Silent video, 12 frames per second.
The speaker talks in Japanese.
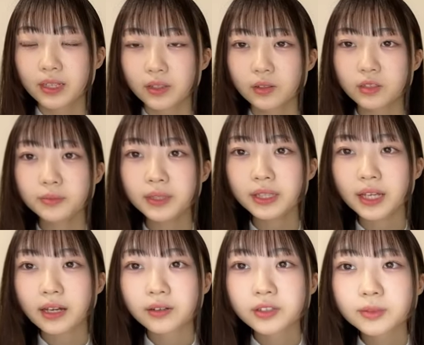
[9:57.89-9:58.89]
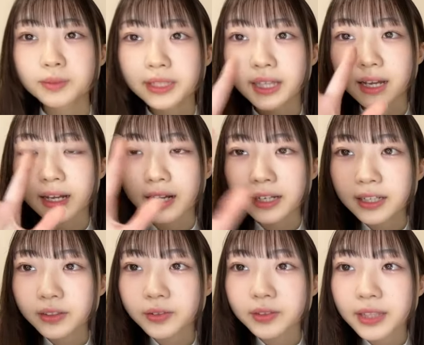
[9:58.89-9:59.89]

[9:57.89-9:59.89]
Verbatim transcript: おつみーたんおつみーたんありがとうご